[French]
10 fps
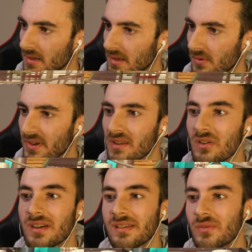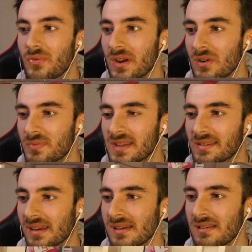Et en fait, regardez, vous voyez le petit
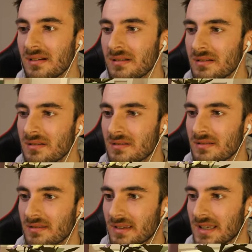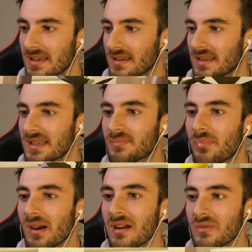tri là qui, qui se
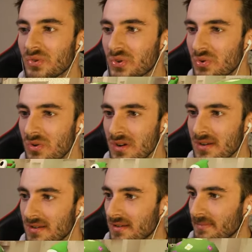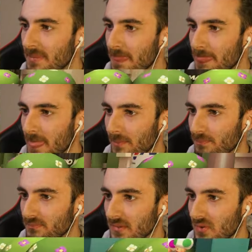balade au-dessus
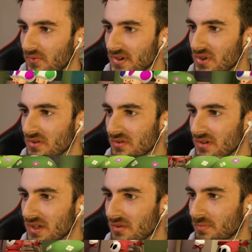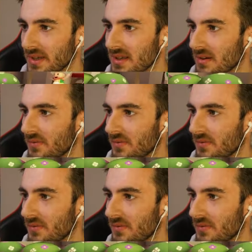en fait, j'ai compris.